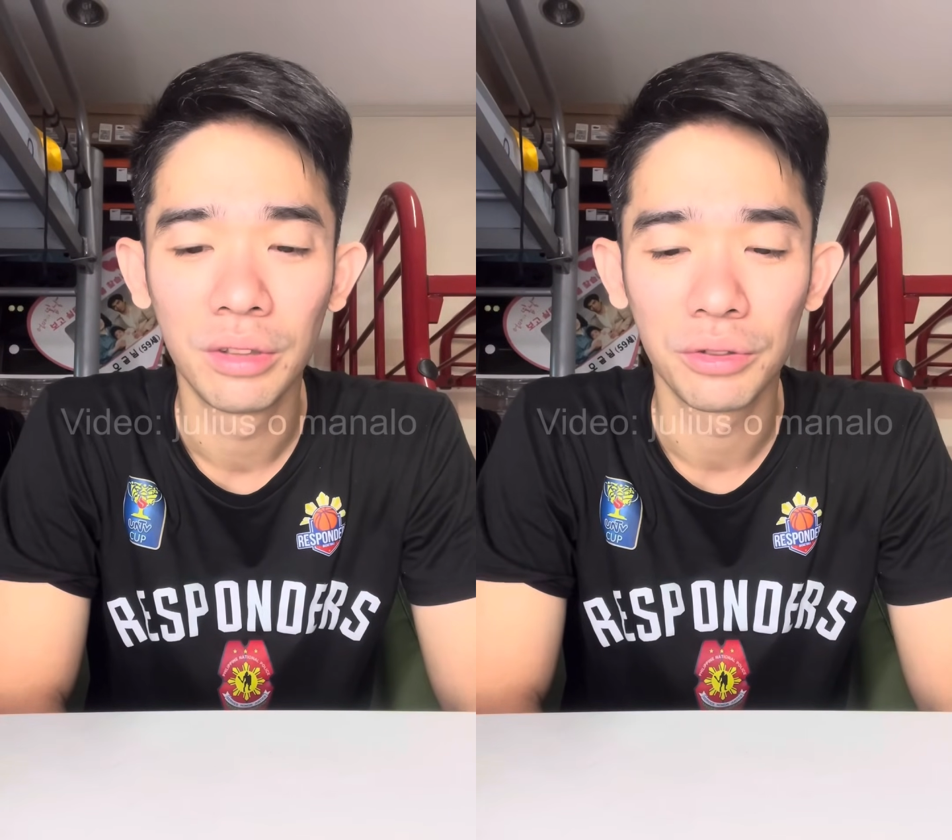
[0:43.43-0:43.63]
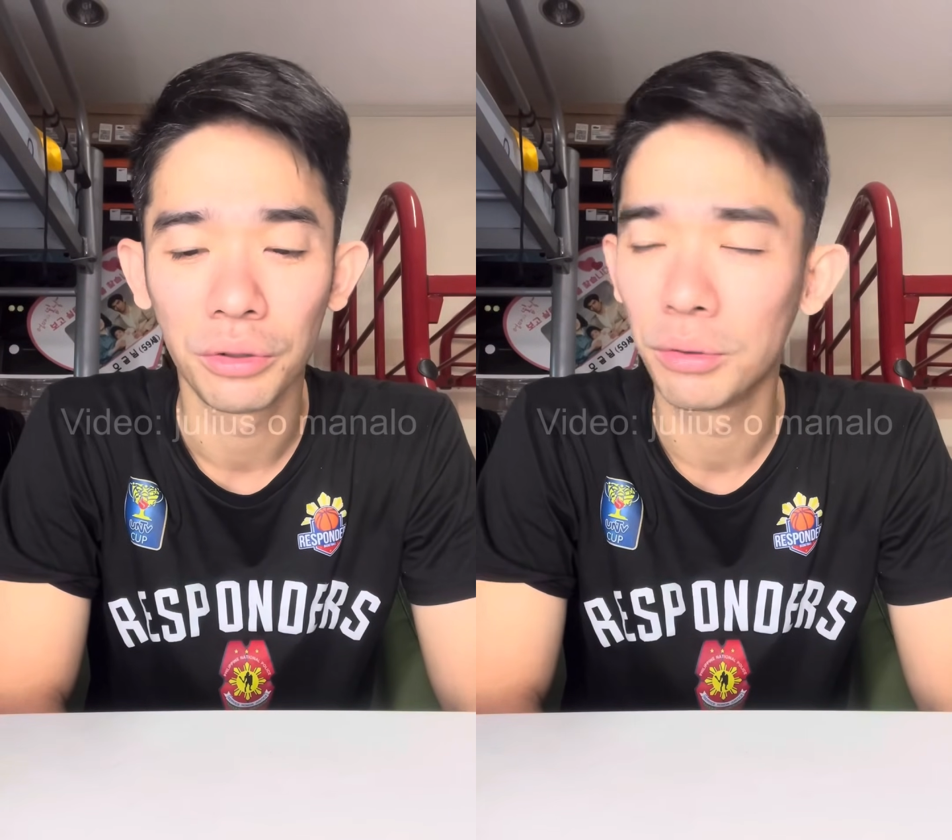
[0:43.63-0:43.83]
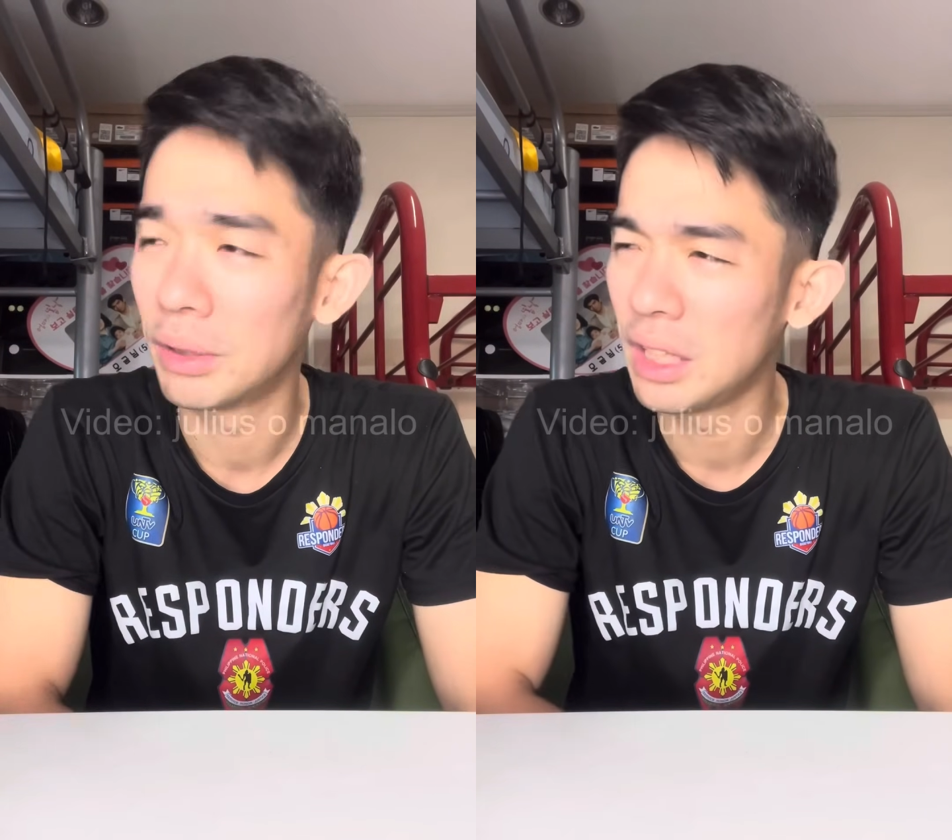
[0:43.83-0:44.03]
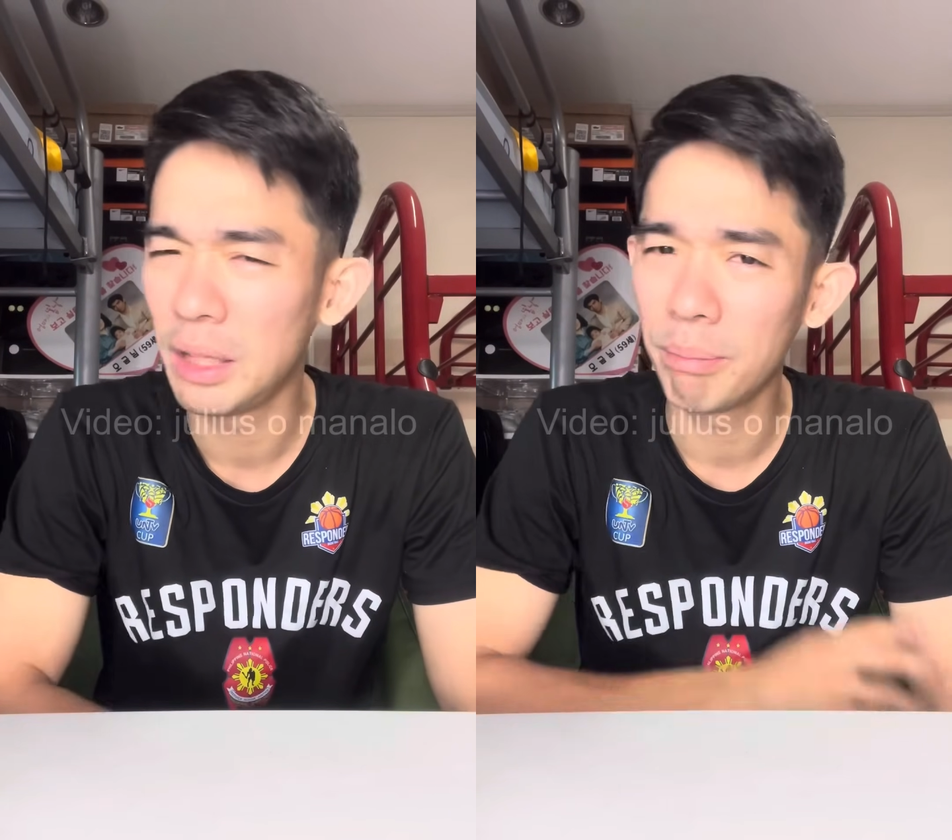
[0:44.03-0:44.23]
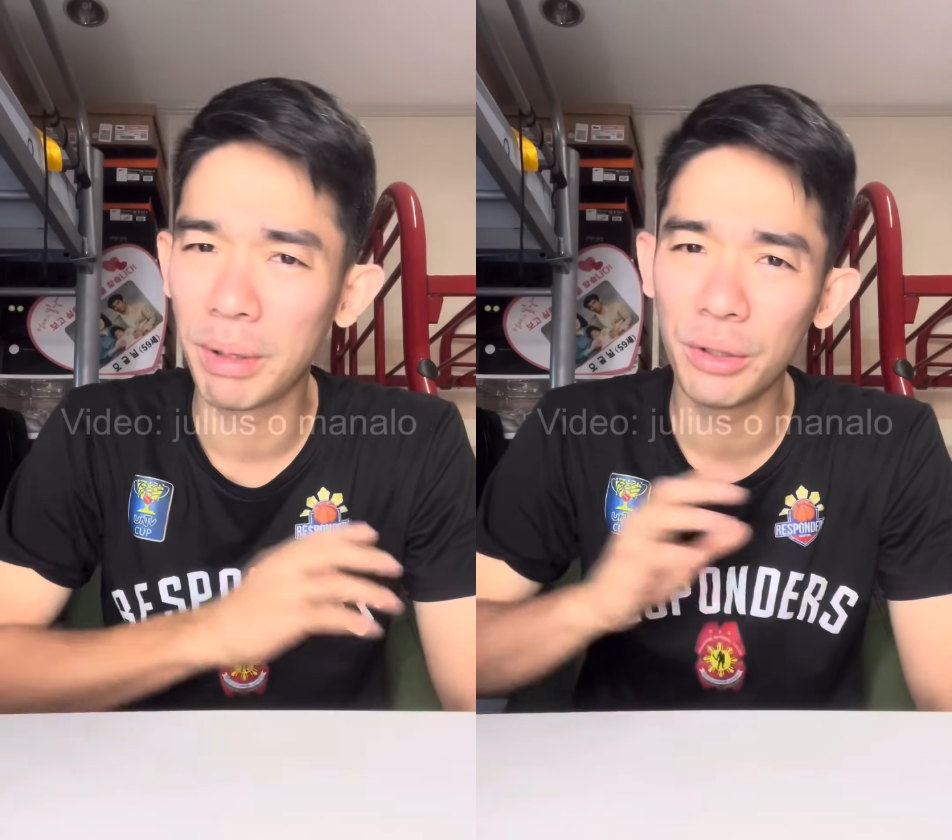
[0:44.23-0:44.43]
So,
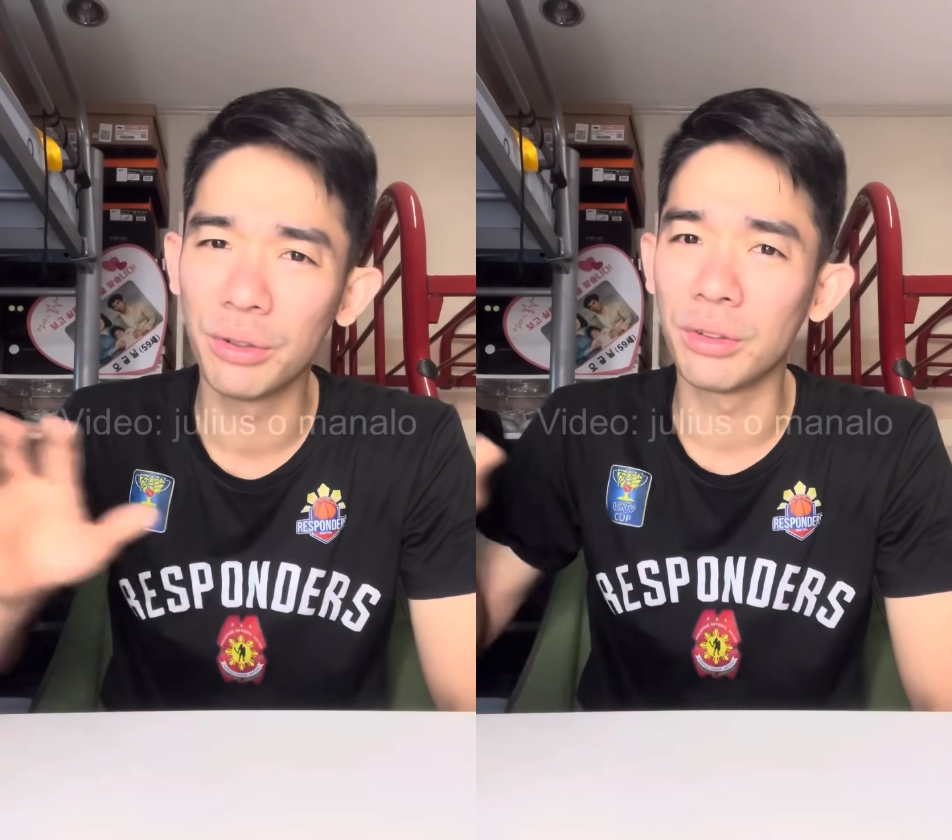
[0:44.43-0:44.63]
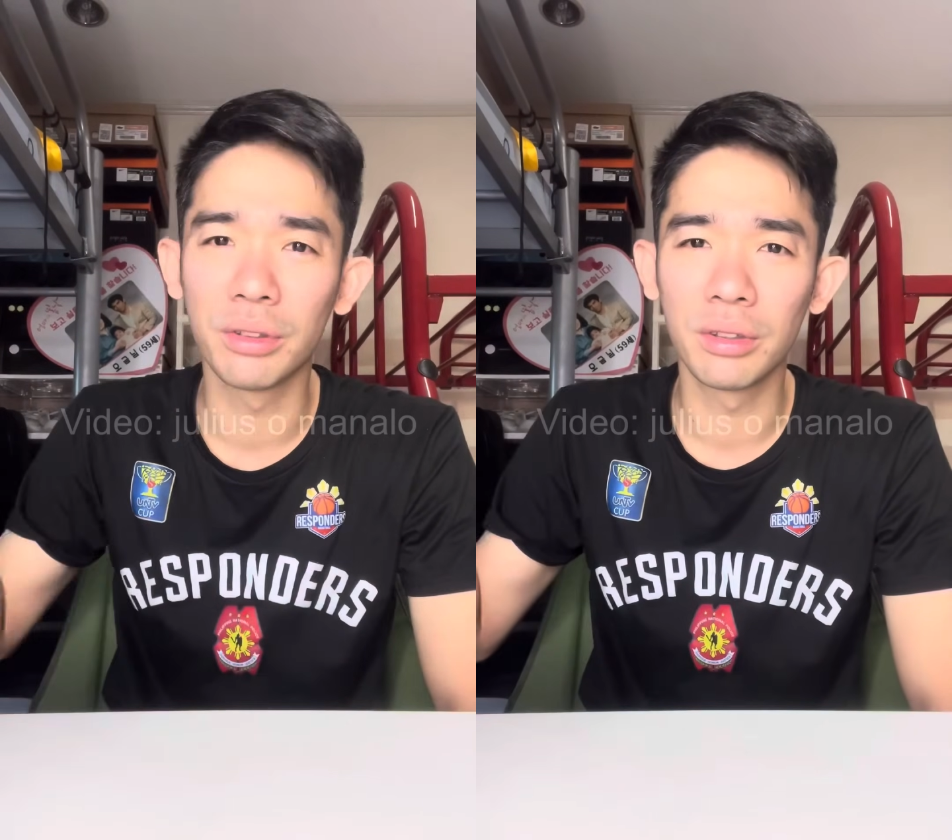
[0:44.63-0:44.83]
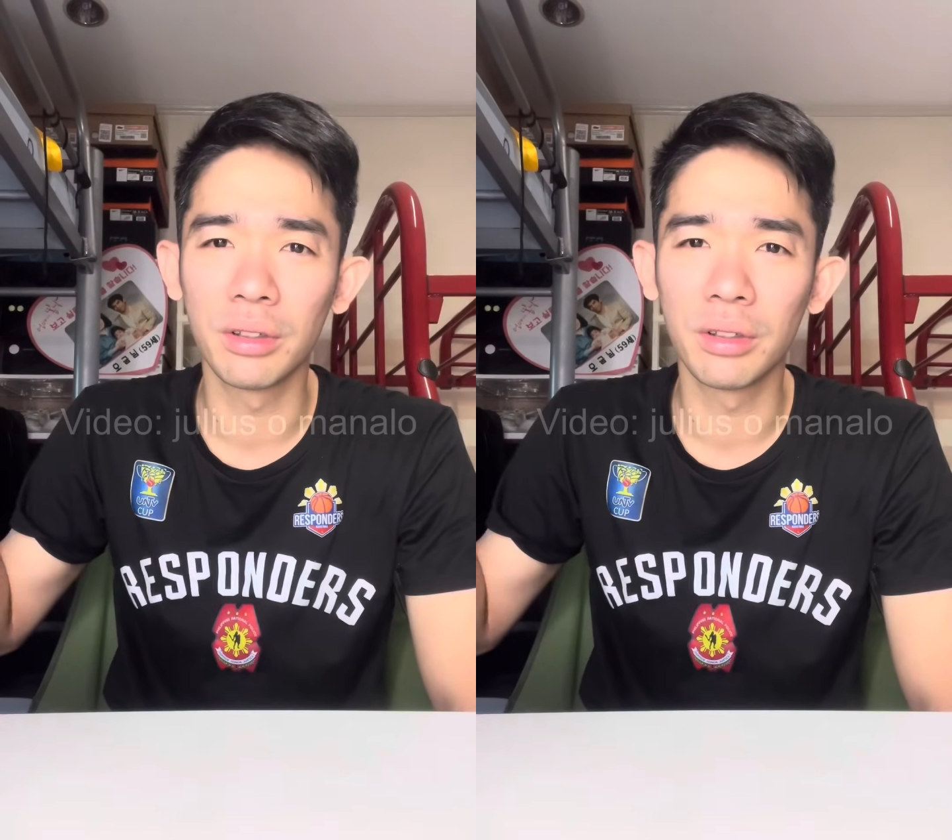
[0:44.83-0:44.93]
madilim pa yun.